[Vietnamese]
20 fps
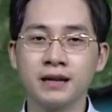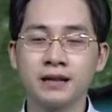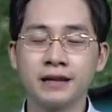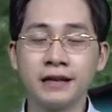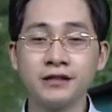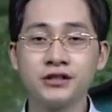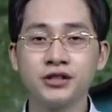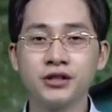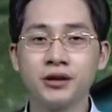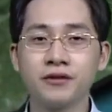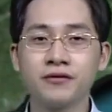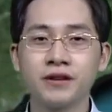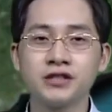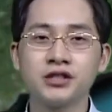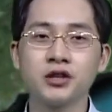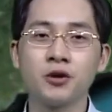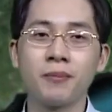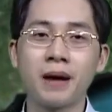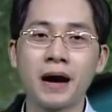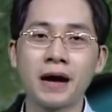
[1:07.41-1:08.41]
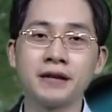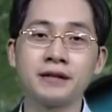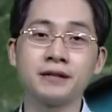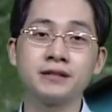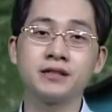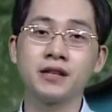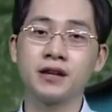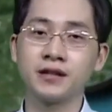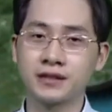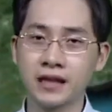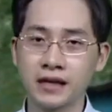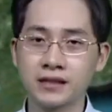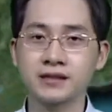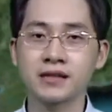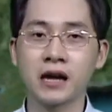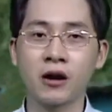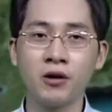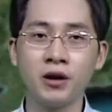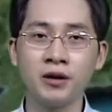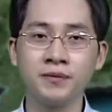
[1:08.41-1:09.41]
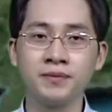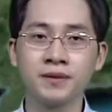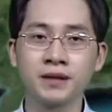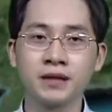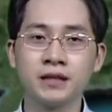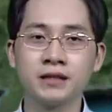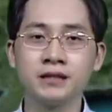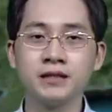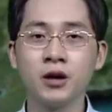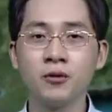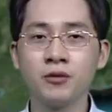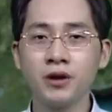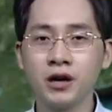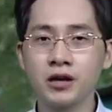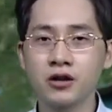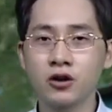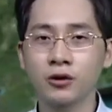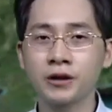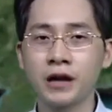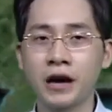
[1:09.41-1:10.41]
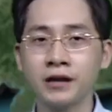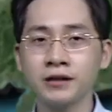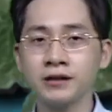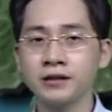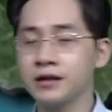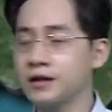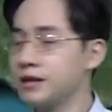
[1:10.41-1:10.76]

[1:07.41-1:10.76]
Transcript: Đến trưa và chiều mai trời tạnh ráo hơn, nhiều nơi có nắng,